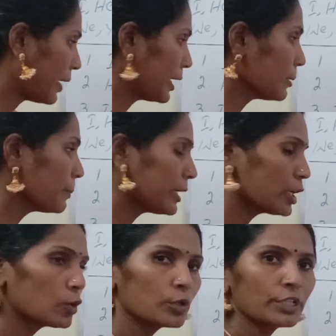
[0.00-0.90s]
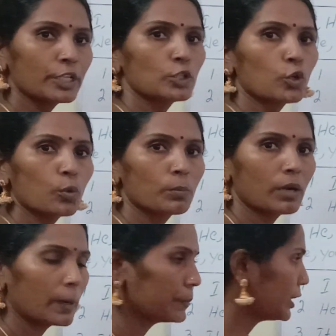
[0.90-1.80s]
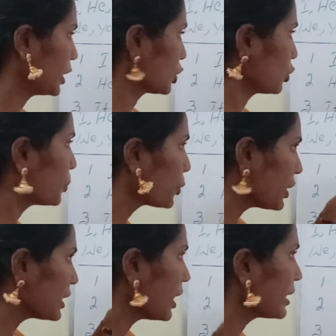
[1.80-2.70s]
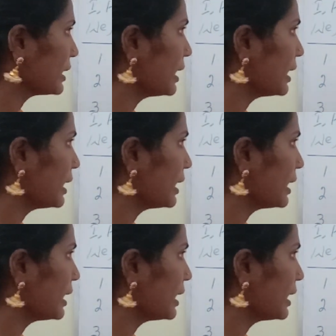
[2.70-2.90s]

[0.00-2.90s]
பயணம் மேற்கொண்டிருந்தோம் அப்படின்னு அர்த்தம் புரியுதா இது